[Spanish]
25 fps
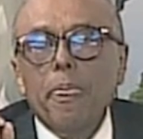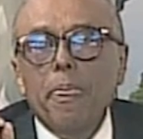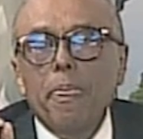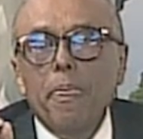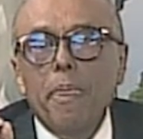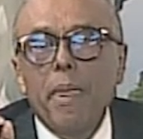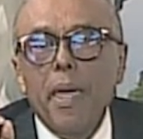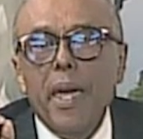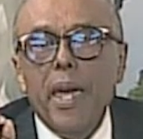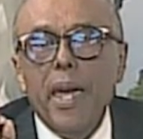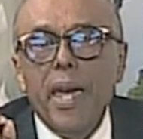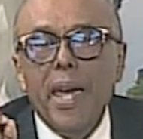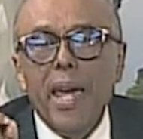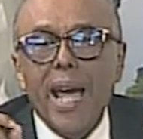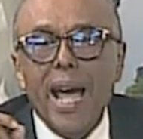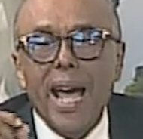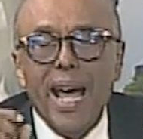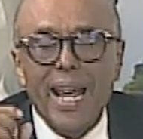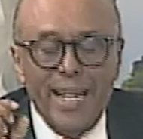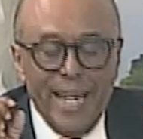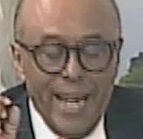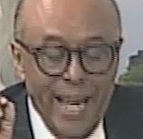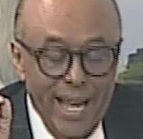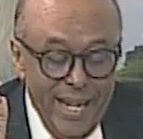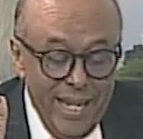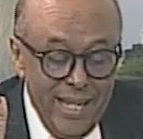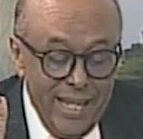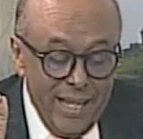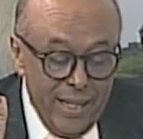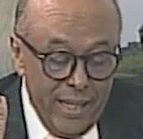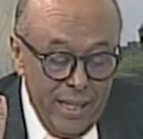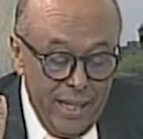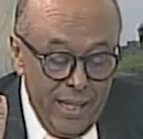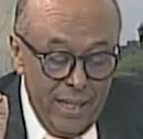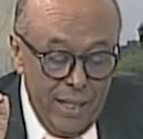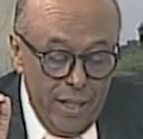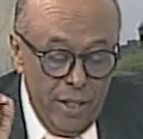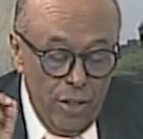de
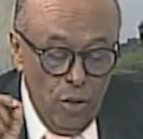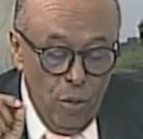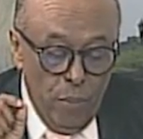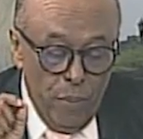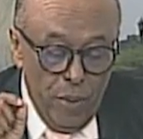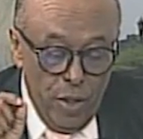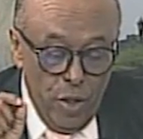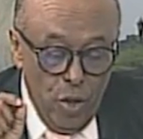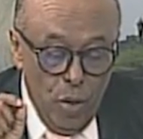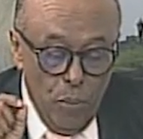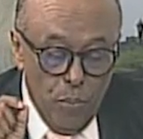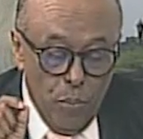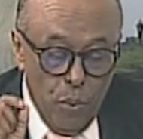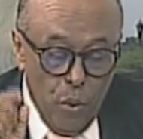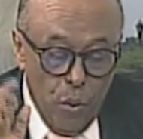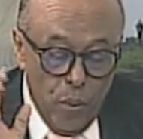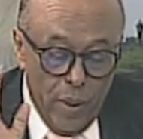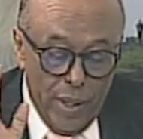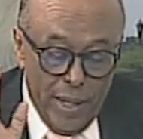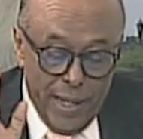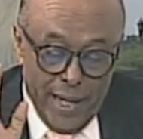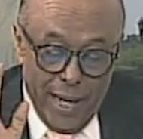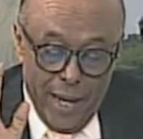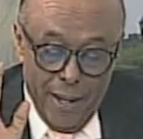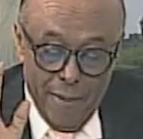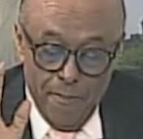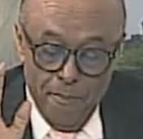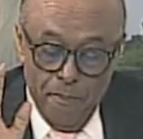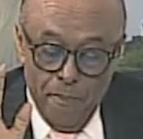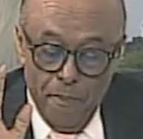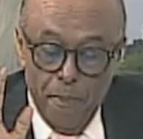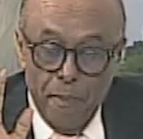análisis y opinión pública.